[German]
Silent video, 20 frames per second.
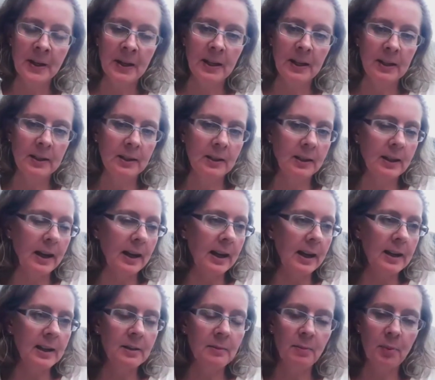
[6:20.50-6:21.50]
In
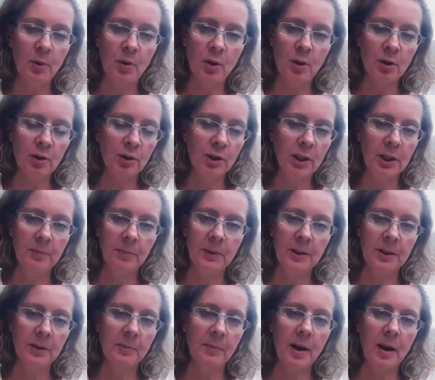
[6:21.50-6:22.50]
allen Branchen gibt
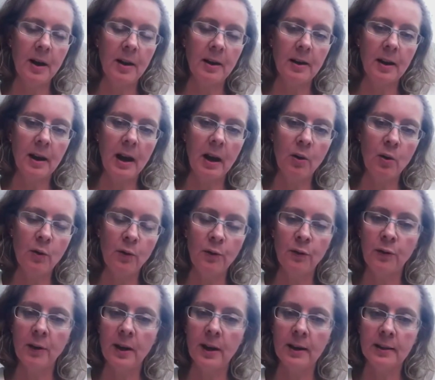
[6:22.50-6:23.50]
es mal
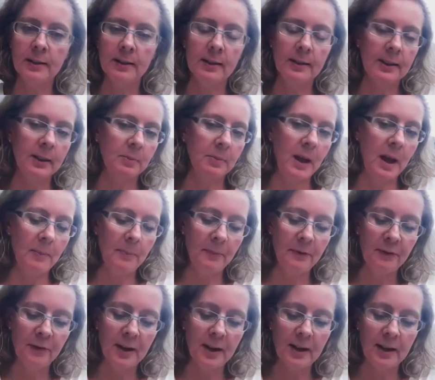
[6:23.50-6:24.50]
Aufphasen, es gibt
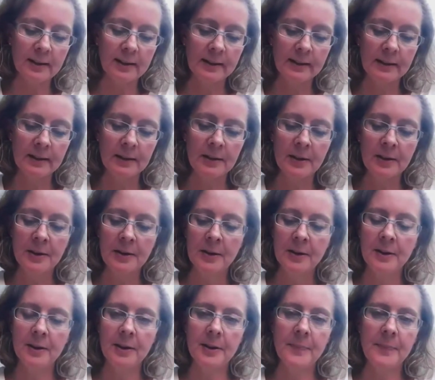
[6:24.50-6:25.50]
Abphasen,
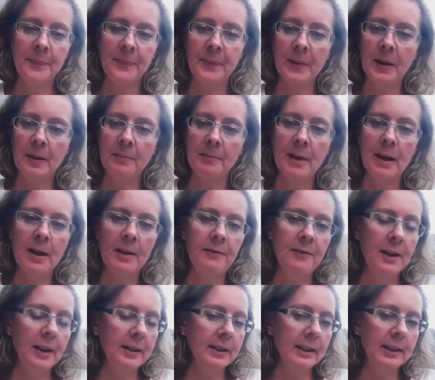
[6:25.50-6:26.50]
ähm, mal
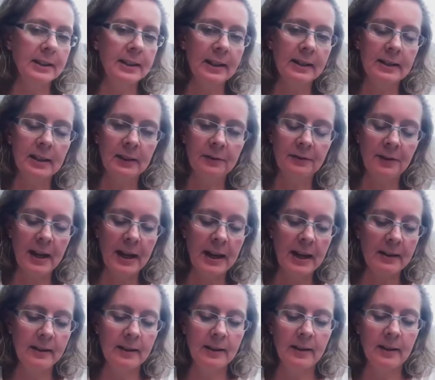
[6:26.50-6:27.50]
werden Gesetze
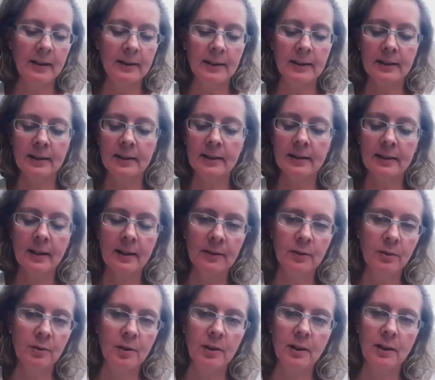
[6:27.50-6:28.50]
verändert. Das ist
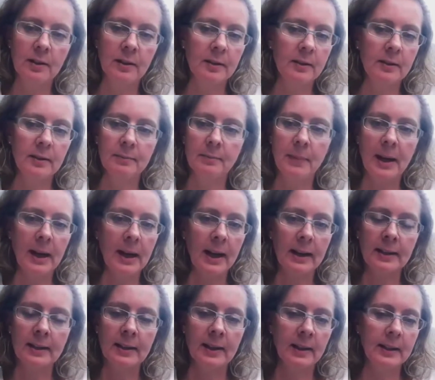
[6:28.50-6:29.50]
also, man
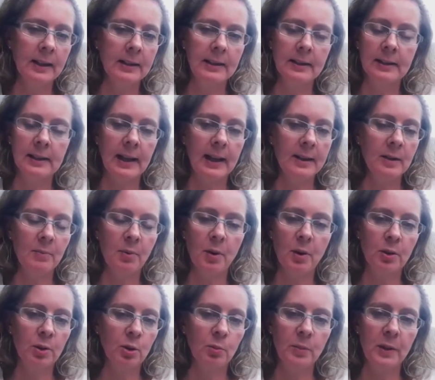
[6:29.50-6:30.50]
kann keine, keine
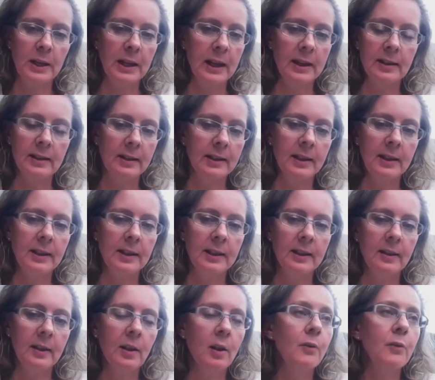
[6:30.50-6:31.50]
Branche benennen, die
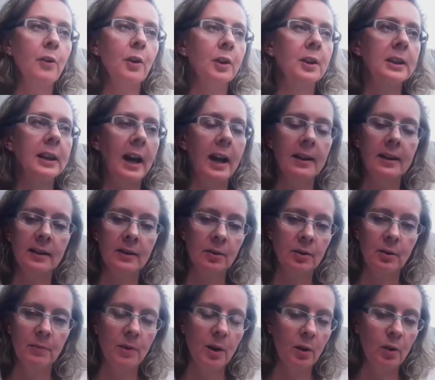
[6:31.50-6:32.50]
vorne dran ist und
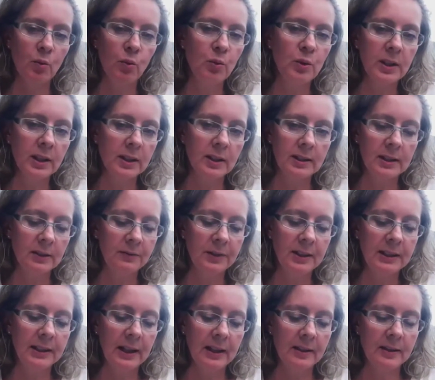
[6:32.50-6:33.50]
immer gute
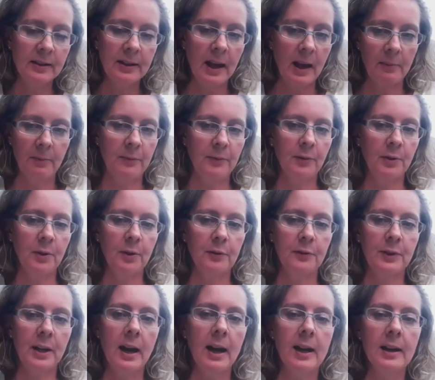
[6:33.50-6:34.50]
Dividenden
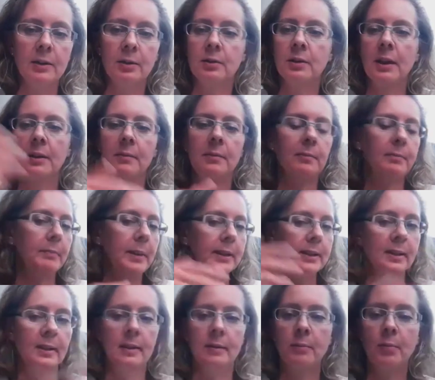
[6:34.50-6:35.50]
abwirft. Also dann
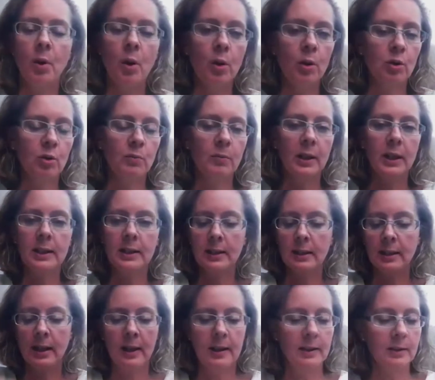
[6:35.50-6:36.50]
besser ein Branchenmix
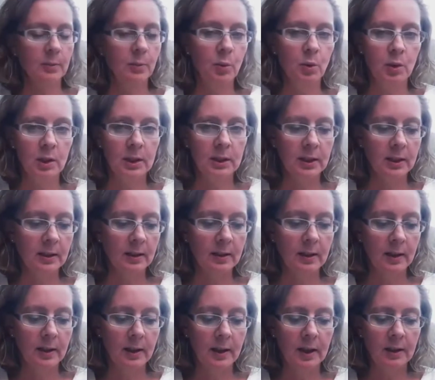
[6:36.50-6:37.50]
in alles Mögliche,
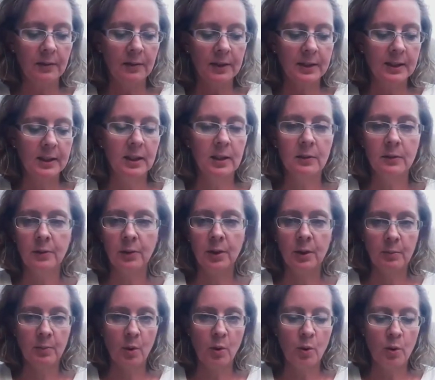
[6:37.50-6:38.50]
investieren von
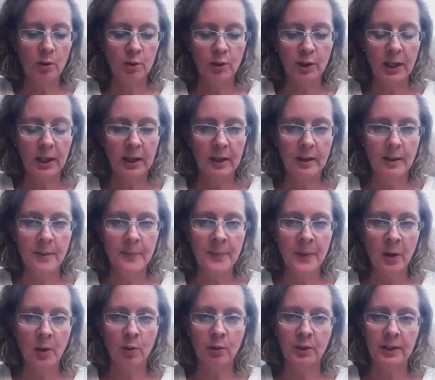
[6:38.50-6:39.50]
den Branchen her
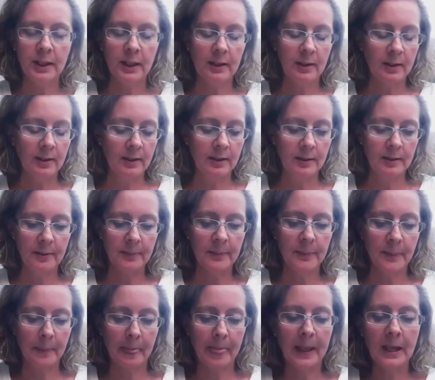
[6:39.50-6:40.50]
und dann
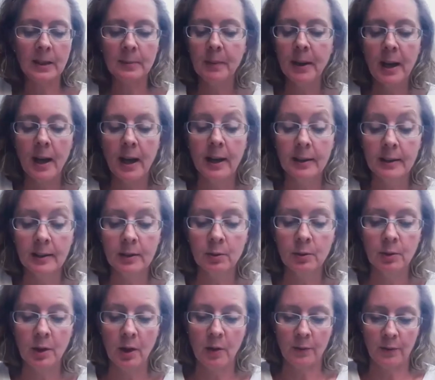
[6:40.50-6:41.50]
ähm, ist man eigentlich
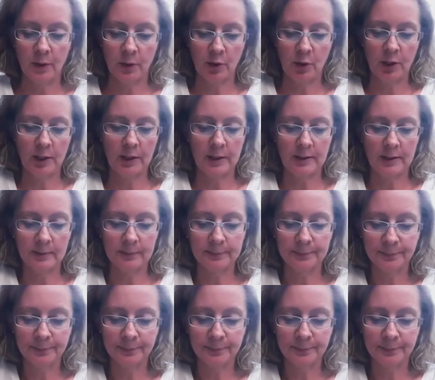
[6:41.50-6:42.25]
gut aufgestellt.